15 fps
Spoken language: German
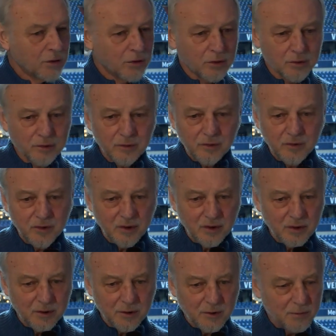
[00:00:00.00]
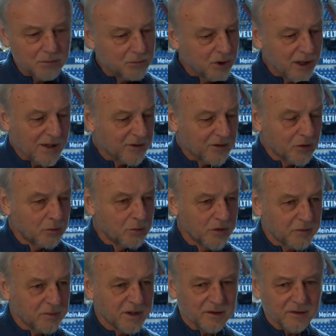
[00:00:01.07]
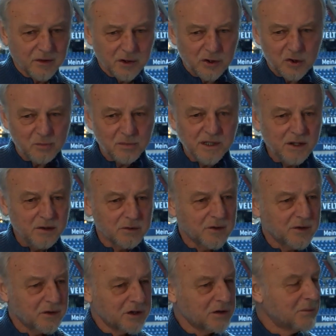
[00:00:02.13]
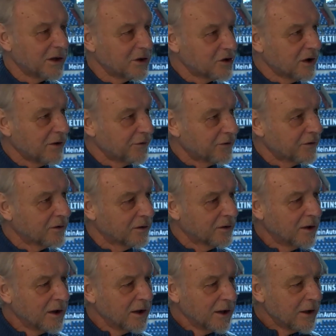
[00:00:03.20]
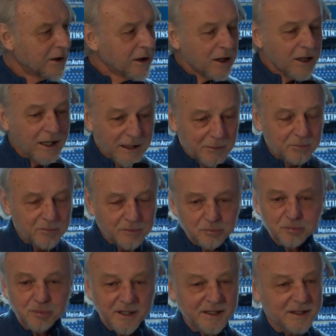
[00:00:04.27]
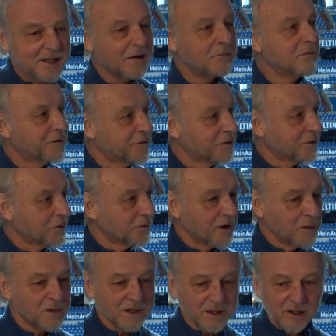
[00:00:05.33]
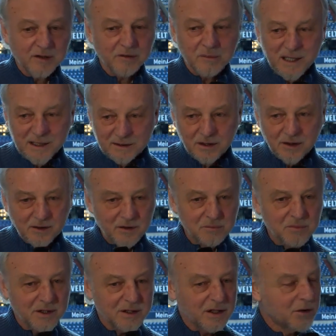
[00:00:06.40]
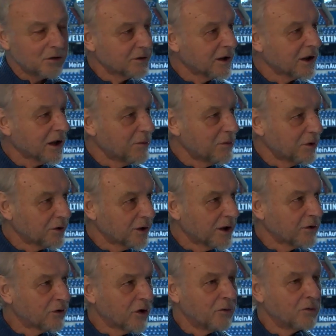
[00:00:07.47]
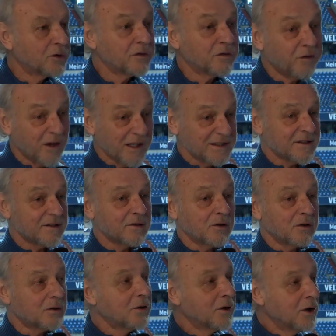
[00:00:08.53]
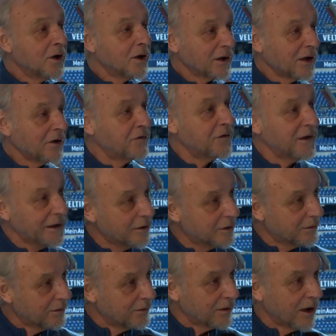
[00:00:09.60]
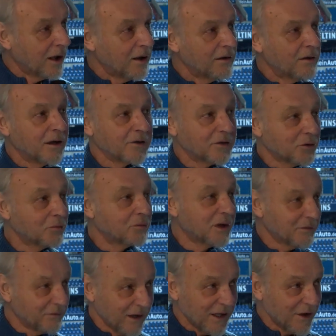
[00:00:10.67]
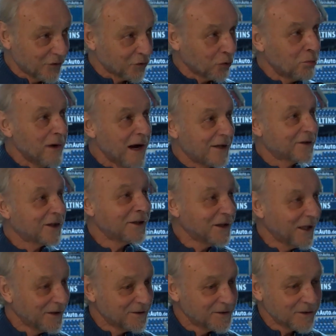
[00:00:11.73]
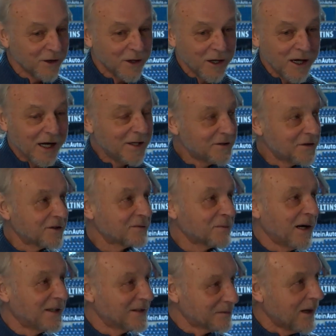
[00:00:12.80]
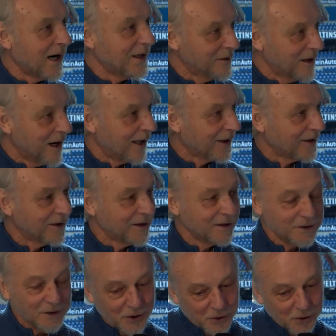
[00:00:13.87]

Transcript: Und äh, ja, so muss man solche Spiele und solche Mannschaften eben bekämpfen. Und wenn man das macht, dann sieht man ja auch, dann kann man auch gegen Dortmund fast noch gewinnen. Ja? Also man war ja schon mehr drin als, als das 2-2 nachher.